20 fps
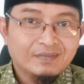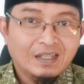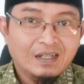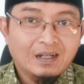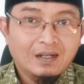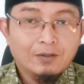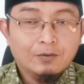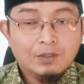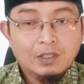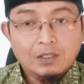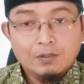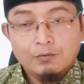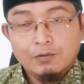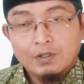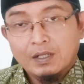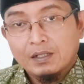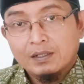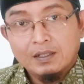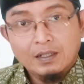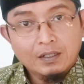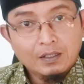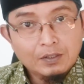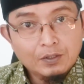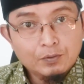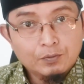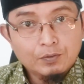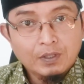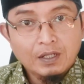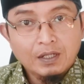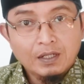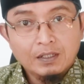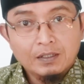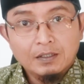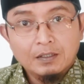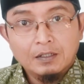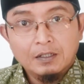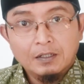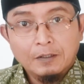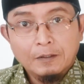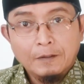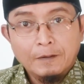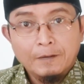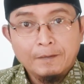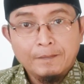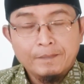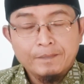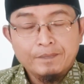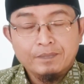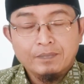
Nah, lalu kekurangan yang kedua adalah